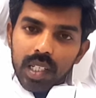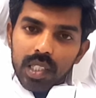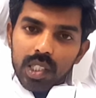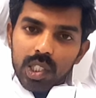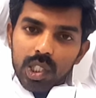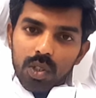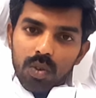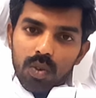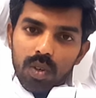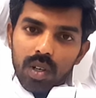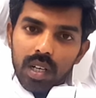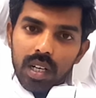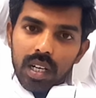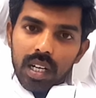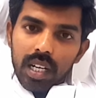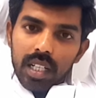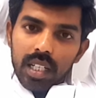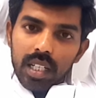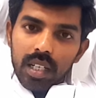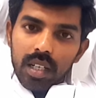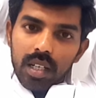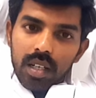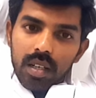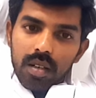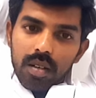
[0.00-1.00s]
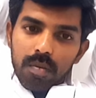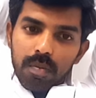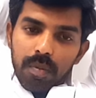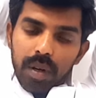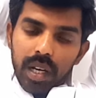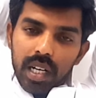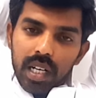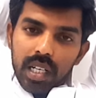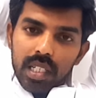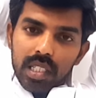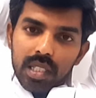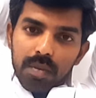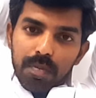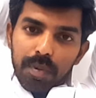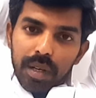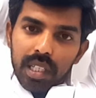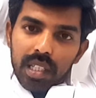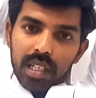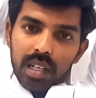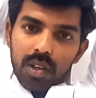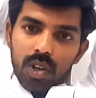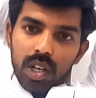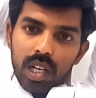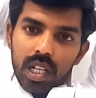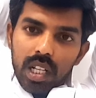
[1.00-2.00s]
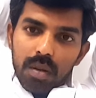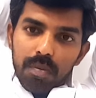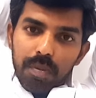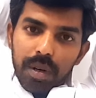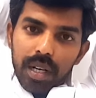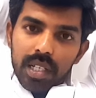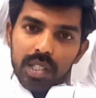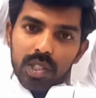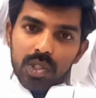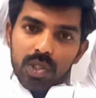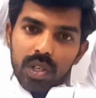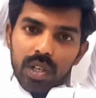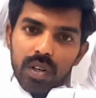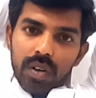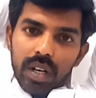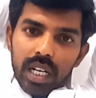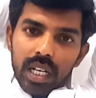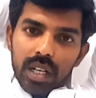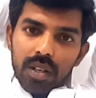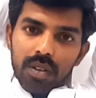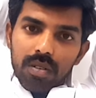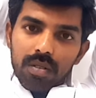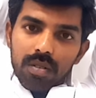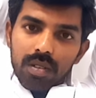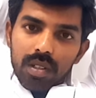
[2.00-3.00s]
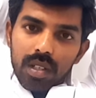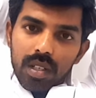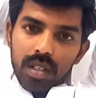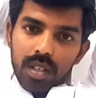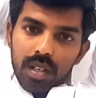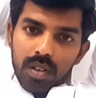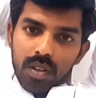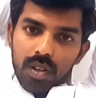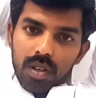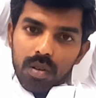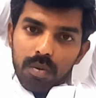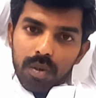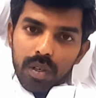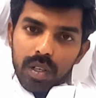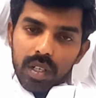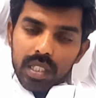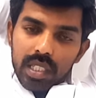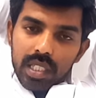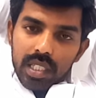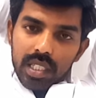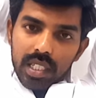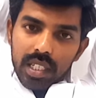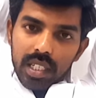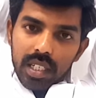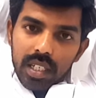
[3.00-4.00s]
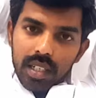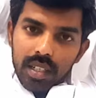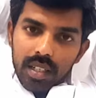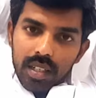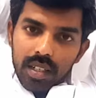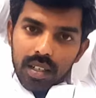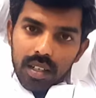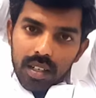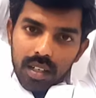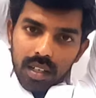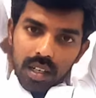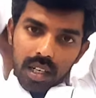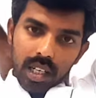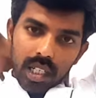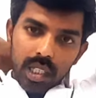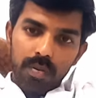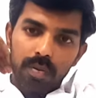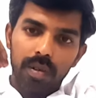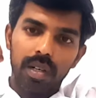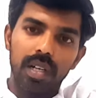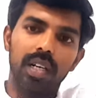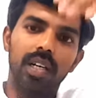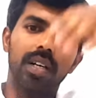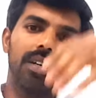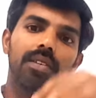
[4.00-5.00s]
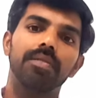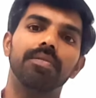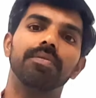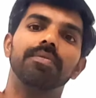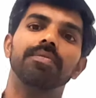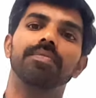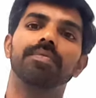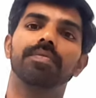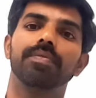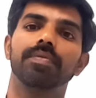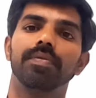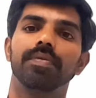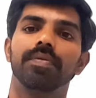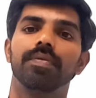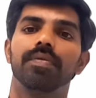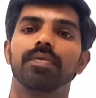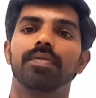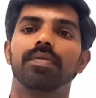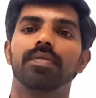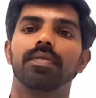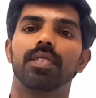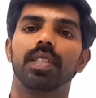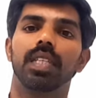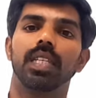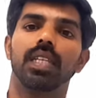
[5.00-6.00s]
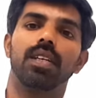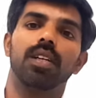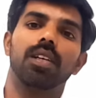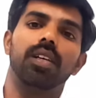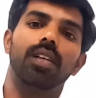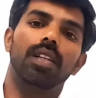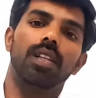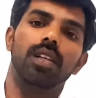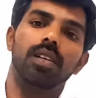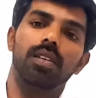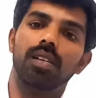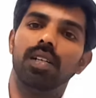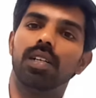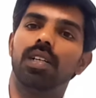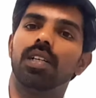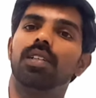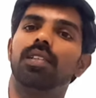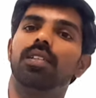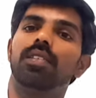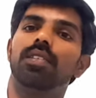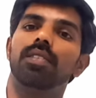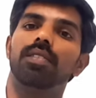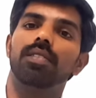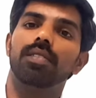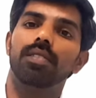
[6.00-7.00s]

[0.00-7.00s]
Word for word: வச்சு ஒன்றுலேருந்து பதினஞ்சு பத்து நொடிலேருந்து பதினஞ்சு நொடி வரைக்கும் துணி வச்சுட்டு ரிலீஸ் பண்ணுங்கள் பாருங்கள்